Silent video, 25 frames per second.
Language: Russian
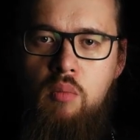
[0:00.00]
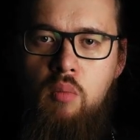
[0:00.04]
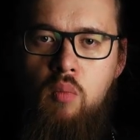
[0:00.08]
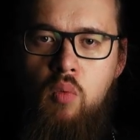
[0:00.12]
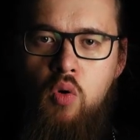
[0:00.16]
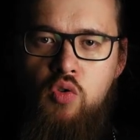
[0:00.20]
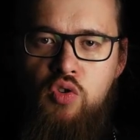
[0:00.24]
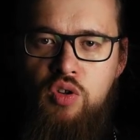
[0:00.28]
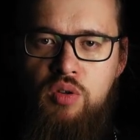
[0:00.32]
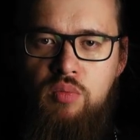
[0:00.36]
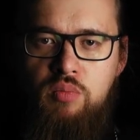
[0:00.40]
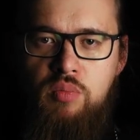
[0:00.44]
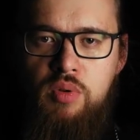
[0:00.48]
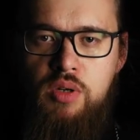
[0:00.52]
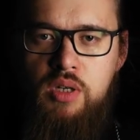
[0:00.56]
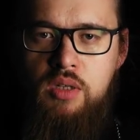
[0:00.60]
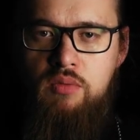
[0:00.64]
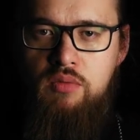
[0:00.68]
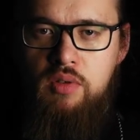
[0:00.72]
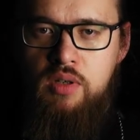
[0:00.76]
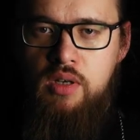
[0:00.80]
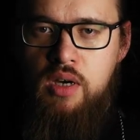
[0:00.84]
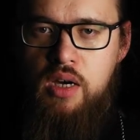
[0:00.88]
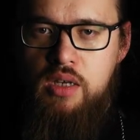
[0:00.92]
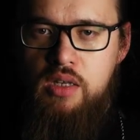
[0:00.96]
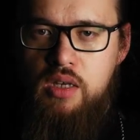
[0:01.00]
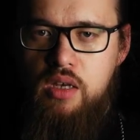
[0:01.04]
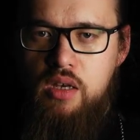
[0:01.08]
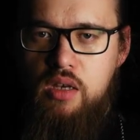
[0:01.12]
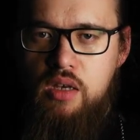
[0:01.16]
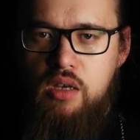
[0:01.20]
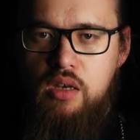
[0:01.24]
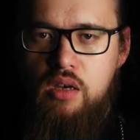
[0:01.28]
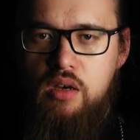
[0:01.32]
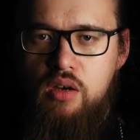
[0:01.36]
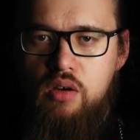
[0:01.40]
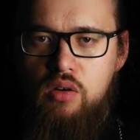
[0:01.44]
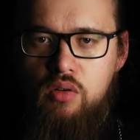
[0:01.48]
может передвигать
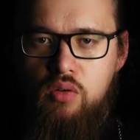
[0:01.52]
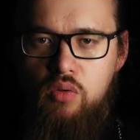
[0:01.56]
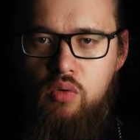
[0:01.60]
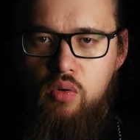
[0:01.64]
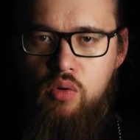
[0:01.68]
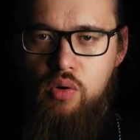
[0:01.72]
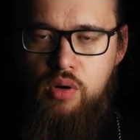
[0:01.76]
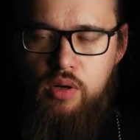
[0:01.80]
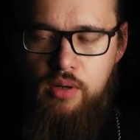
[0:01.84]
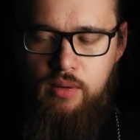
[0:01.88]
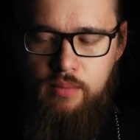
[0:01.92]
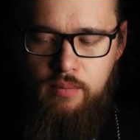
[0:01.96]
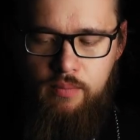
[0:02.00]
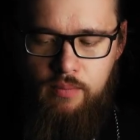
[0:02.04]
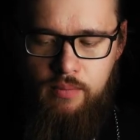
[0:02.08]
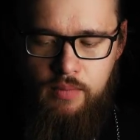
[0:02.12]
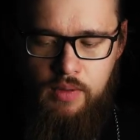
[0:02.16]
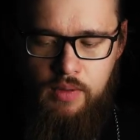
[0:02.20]
и горы.